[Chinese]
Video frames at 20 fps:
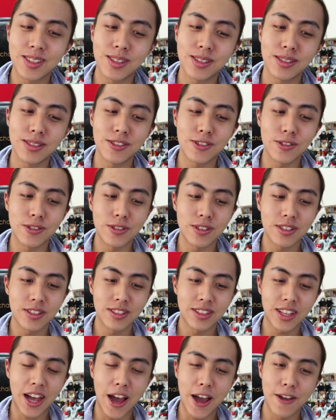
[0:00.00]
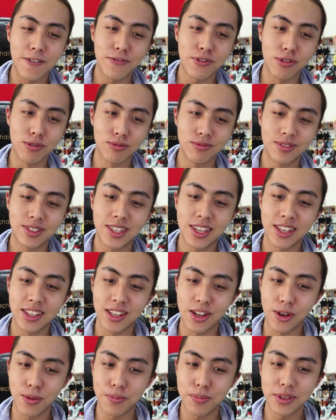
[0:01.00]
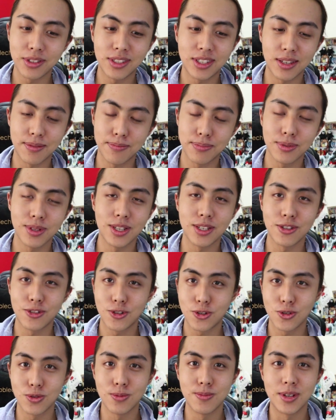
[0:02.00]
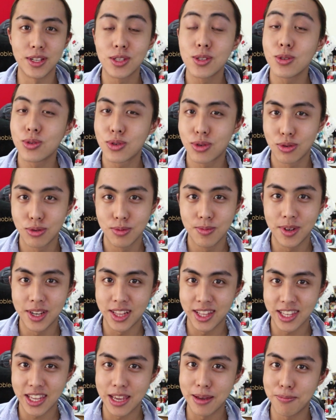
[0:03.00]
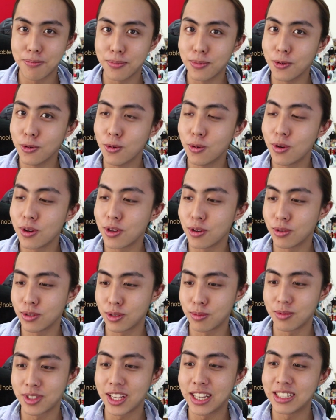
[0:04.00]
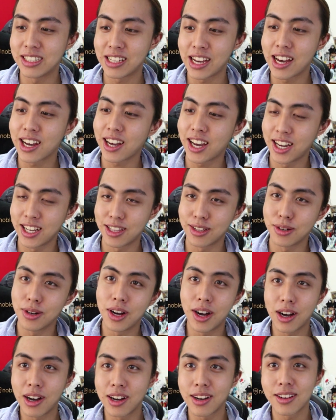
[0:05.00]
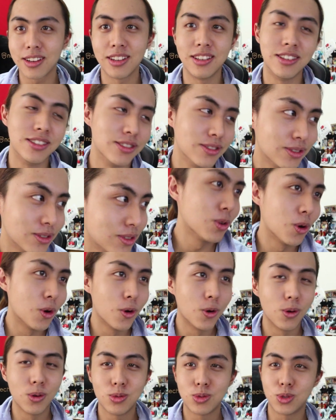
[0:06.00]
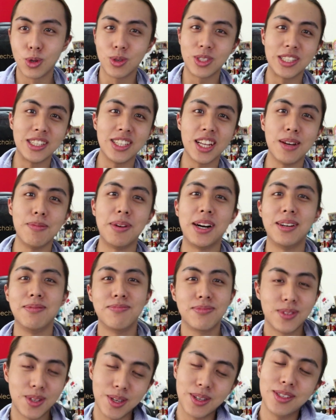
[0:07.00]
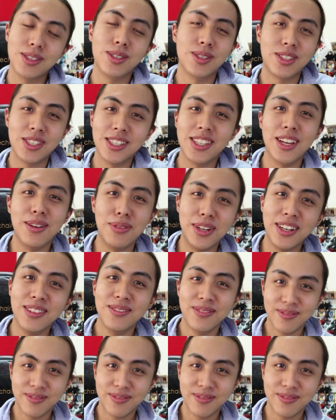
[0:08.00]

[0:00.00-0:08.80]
是……台风天然后并且不能出门，就是出门也不会有什么店家开的话，可能就休息一天吧。对，休息一天吧。